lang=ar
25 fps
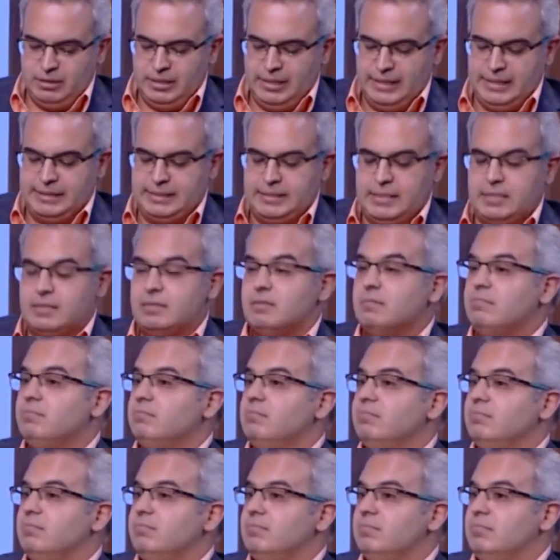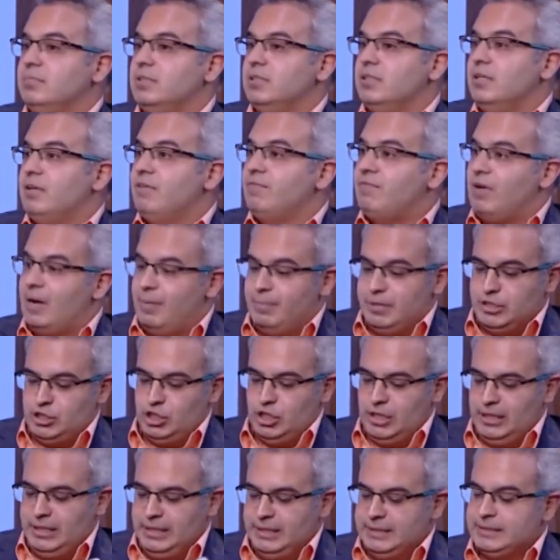الحته دي فلما
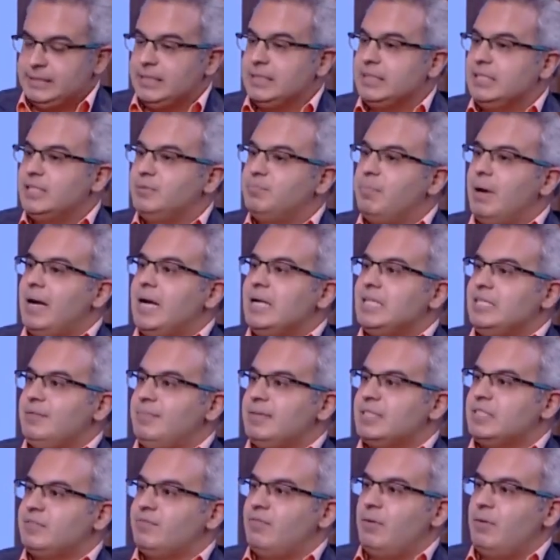اشيل الحته دي يتبقى دي بس في